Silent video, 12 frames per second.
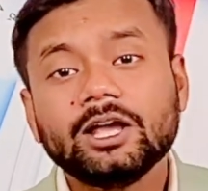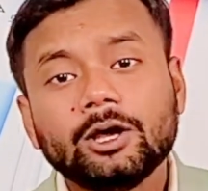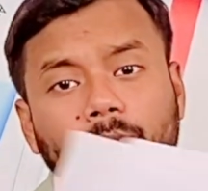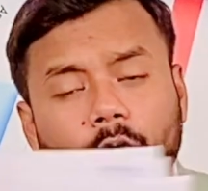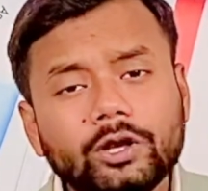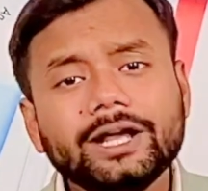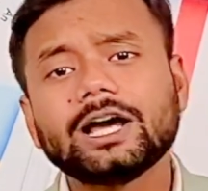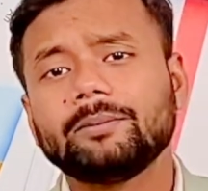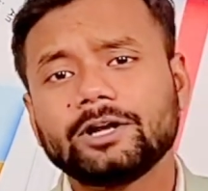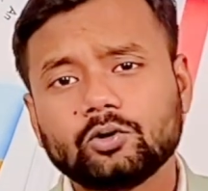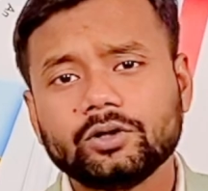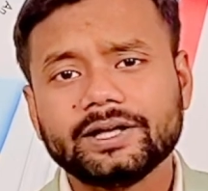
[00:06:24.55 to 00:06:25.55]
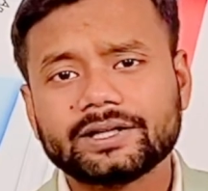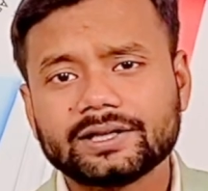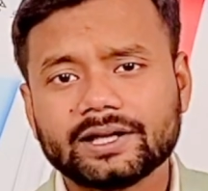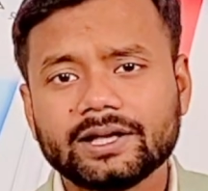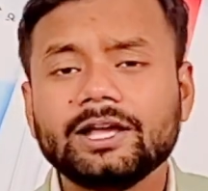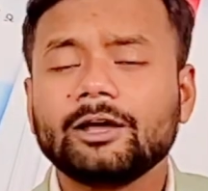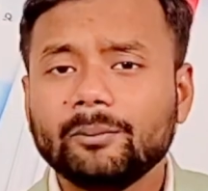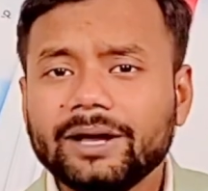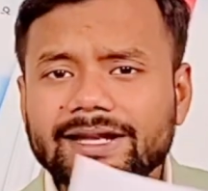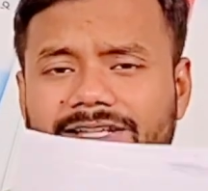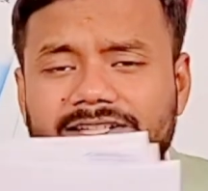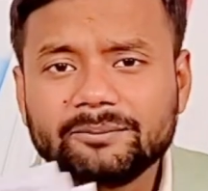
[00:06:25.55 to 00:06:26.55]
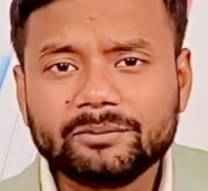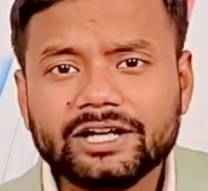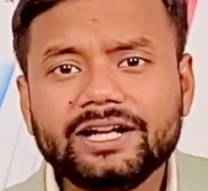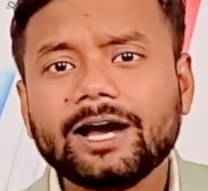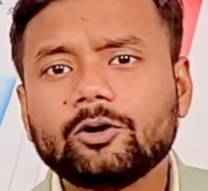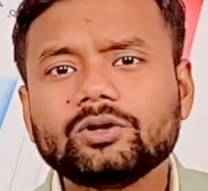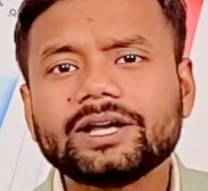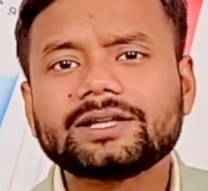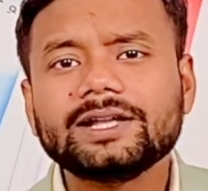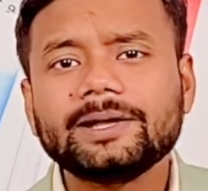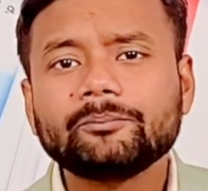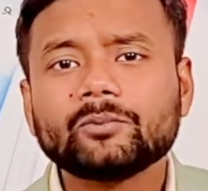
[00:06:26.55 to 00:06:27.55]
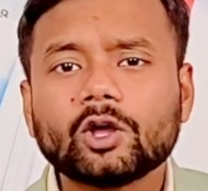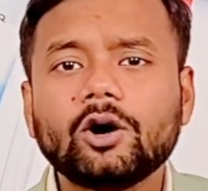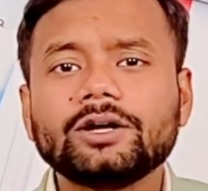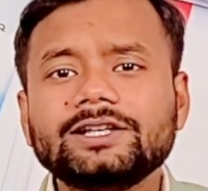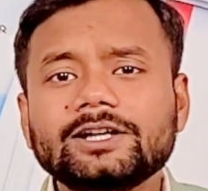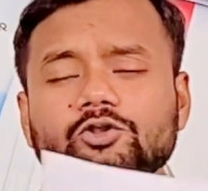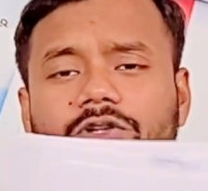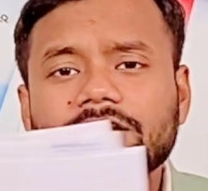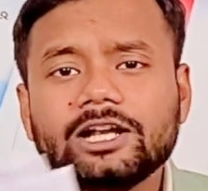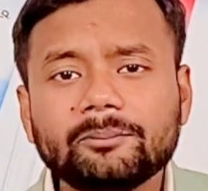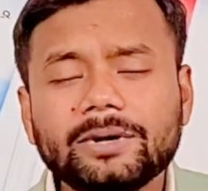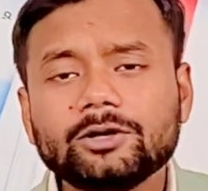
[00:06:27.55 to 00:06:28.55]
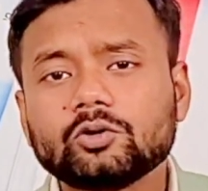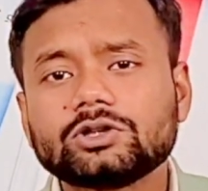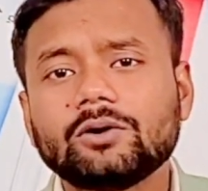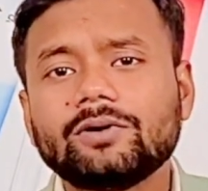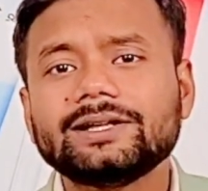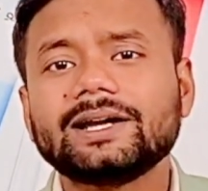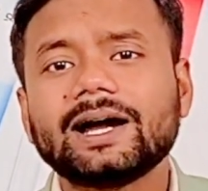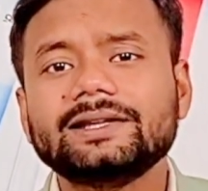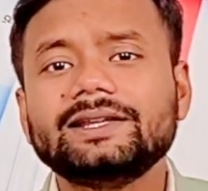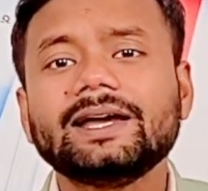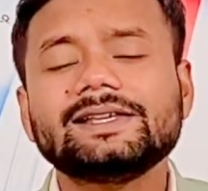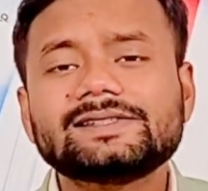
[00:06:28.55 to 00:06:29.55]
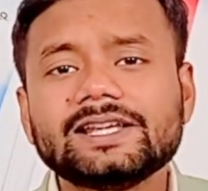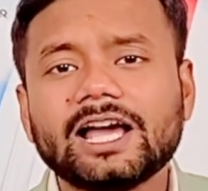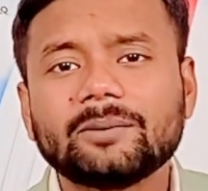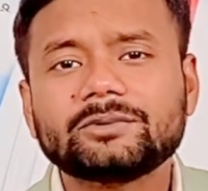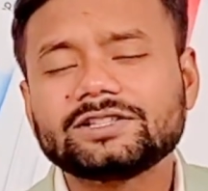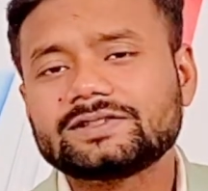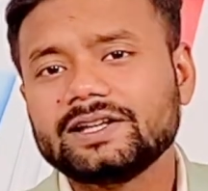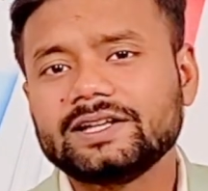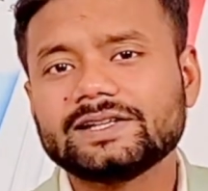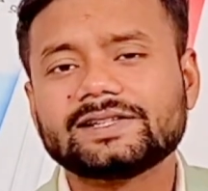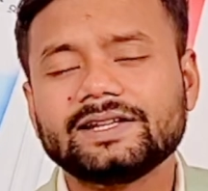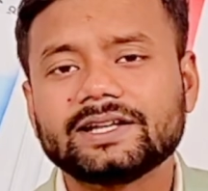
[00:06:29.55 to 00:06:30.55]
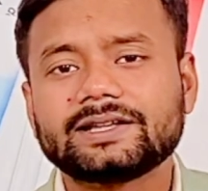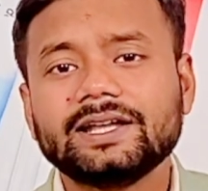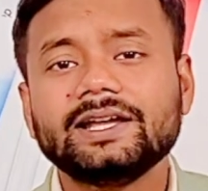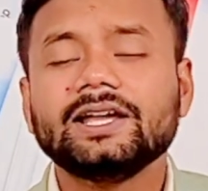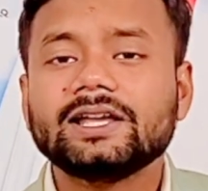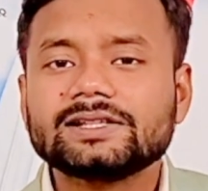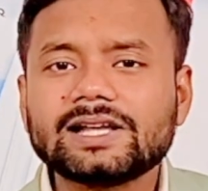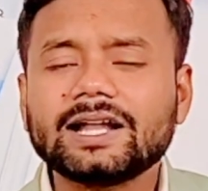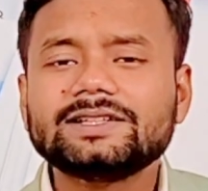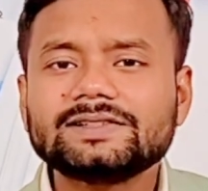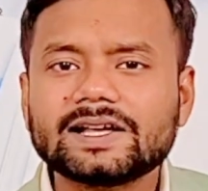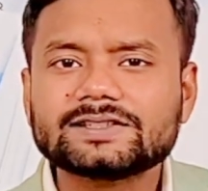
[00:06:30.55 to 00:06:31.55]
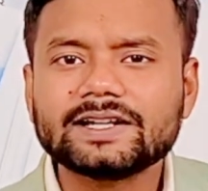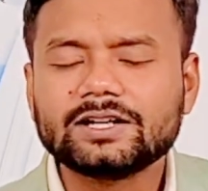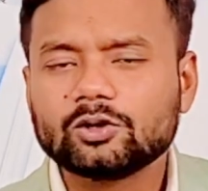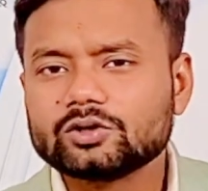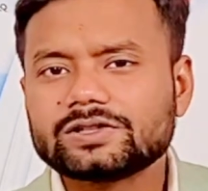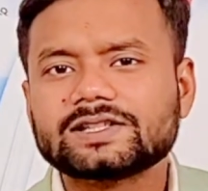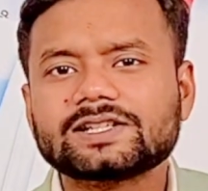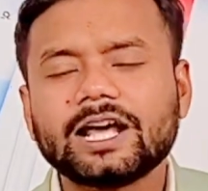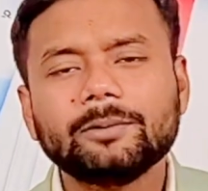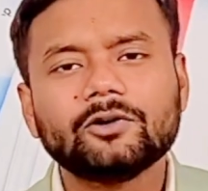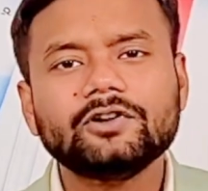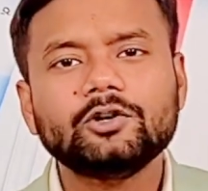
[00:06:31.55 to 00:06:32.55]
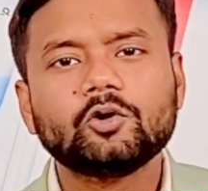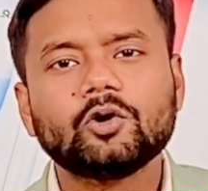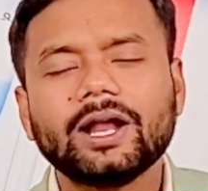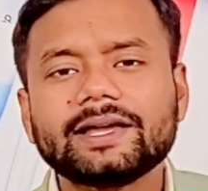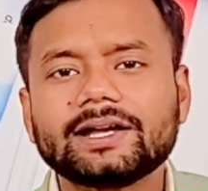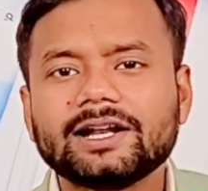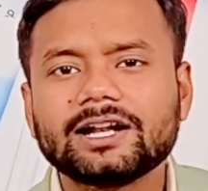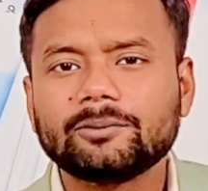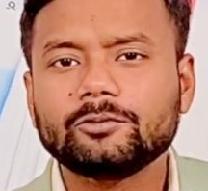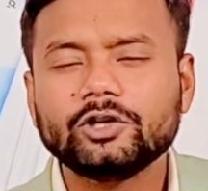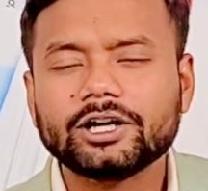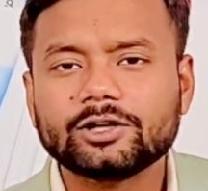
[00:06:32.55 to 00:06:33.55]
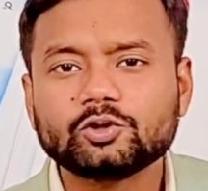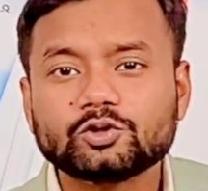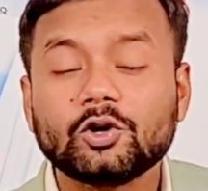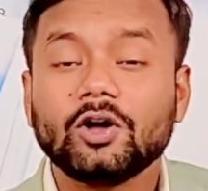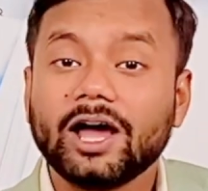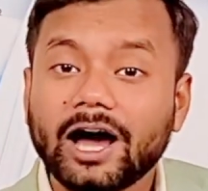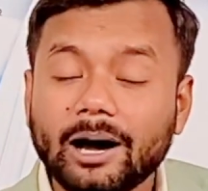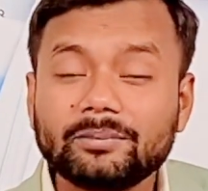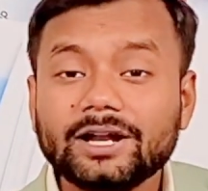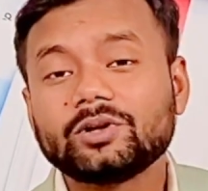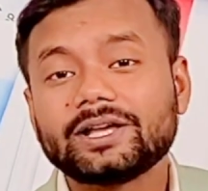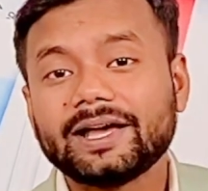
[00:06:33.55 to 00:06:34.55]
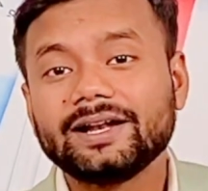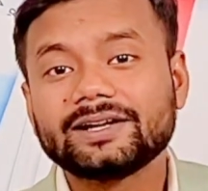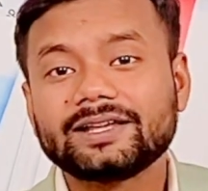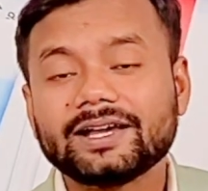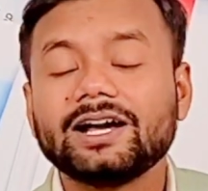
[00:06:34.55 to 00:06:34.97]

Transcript: पूरी खबर को देखते हैं मेन स्ट्रीम मीडिया को देखते हैं और ये जो निलंबन होता हुआ दिखाई दिया इससे आप किस तरीके से देखते हैं साथ ही साथ चैनल को सब्सक्राइब और वीडियो को लाइक करना ना भूलिएगा दोस्तों अपना ख्याल रखिएगा